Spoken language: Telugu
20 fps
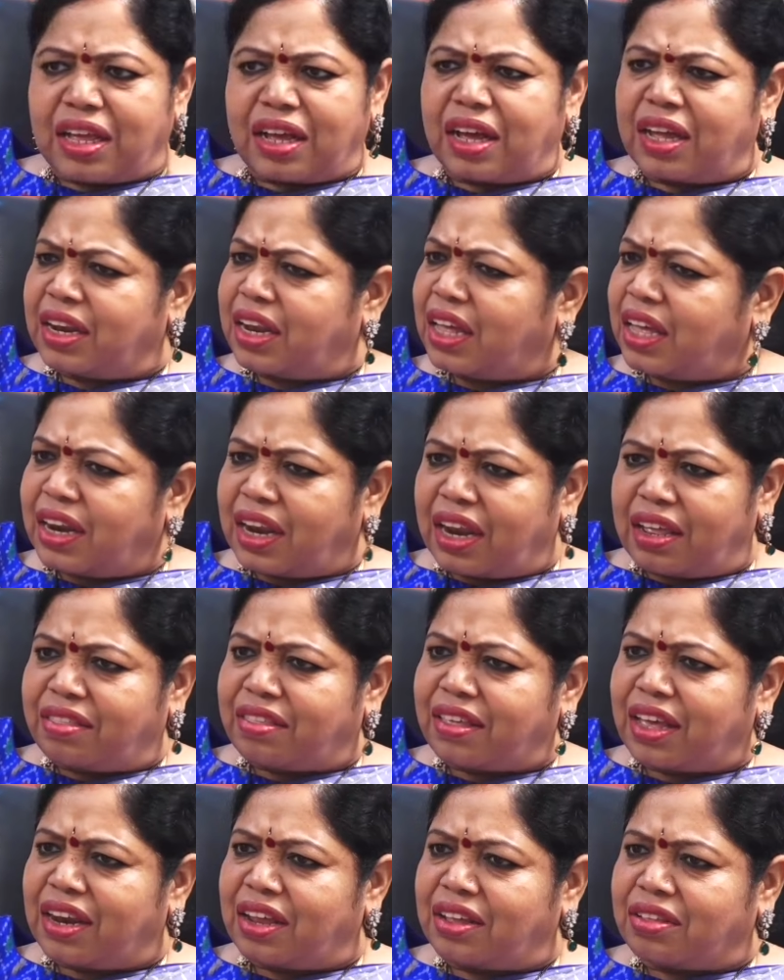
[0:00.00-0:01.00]
అంతేగా నేను
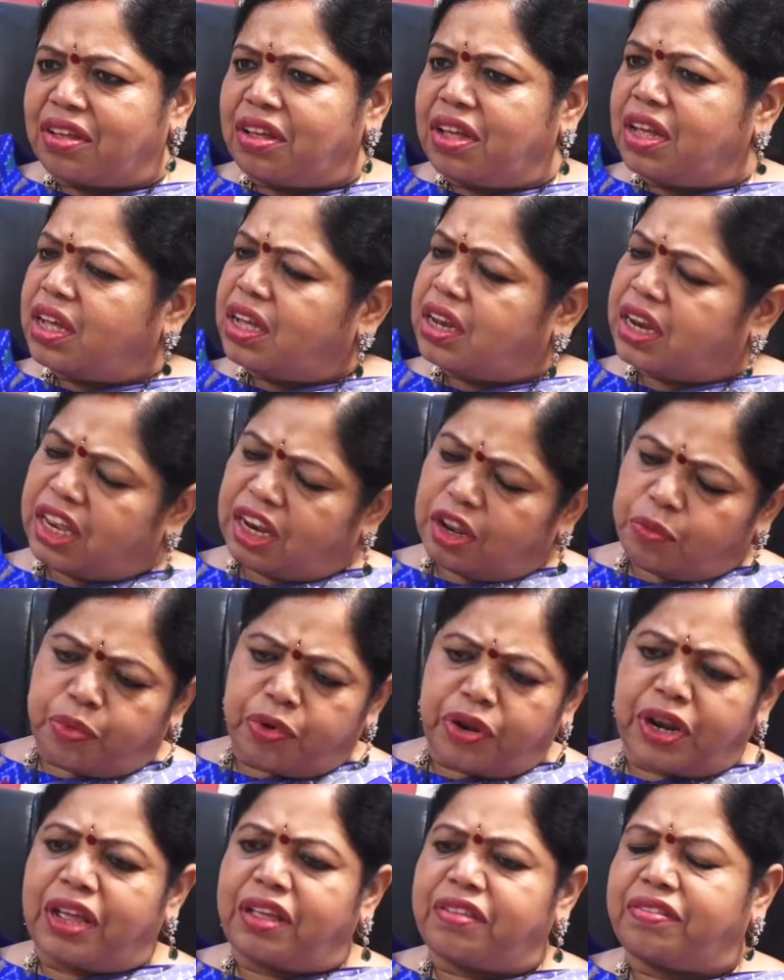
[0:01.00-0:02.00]
రేస్ చేయలేదు
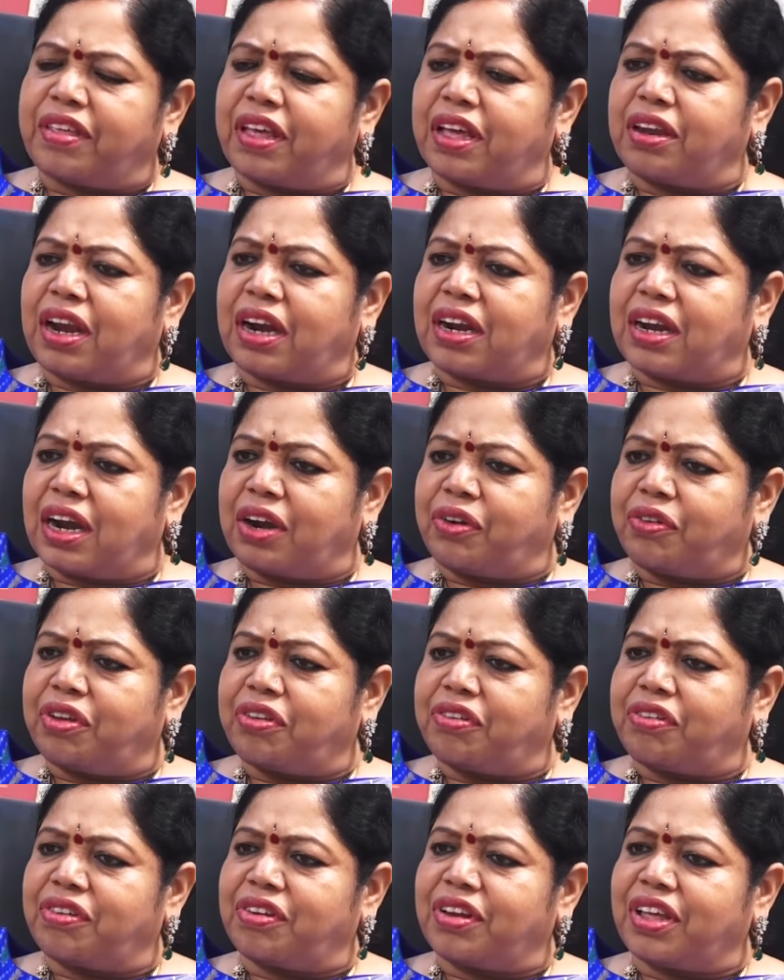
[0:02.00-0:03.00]
నేను ఎప్పుడు రేస్ చేయను
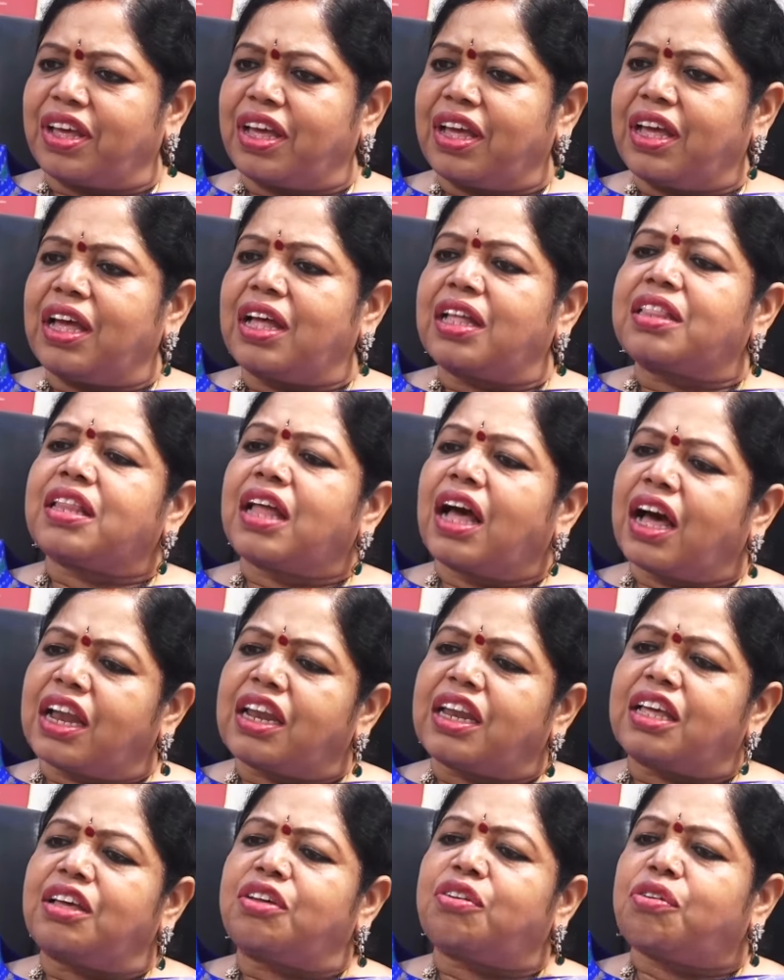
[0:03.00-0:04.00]
అట్లాంటి విషయాన్ని
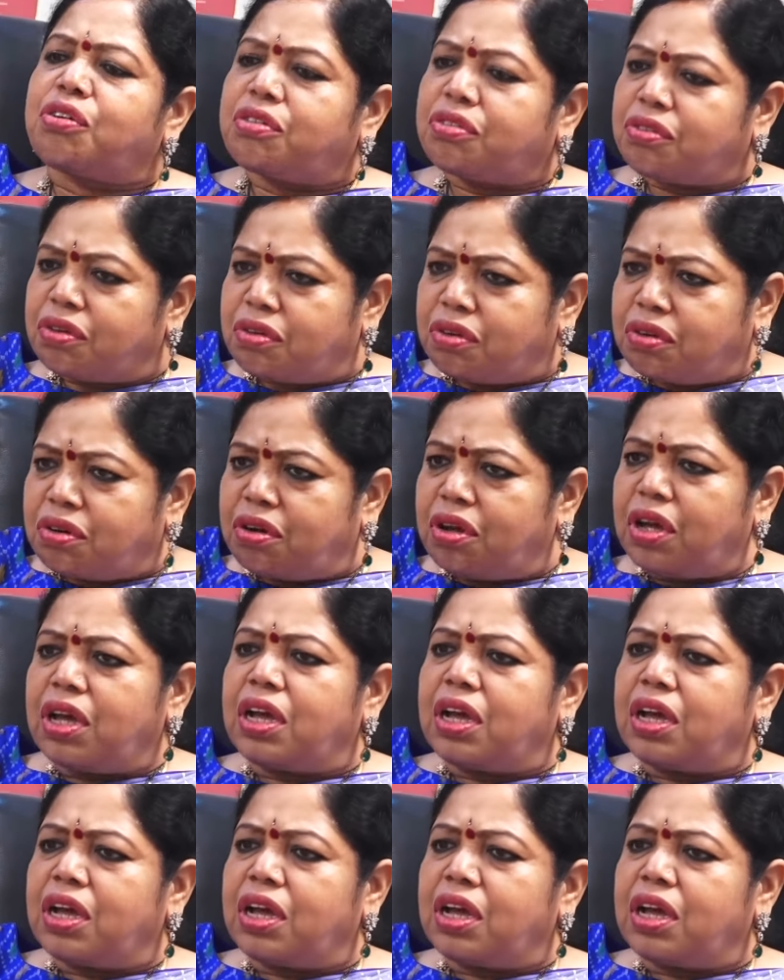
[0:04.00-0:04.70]
దాన్ని ఈరోజు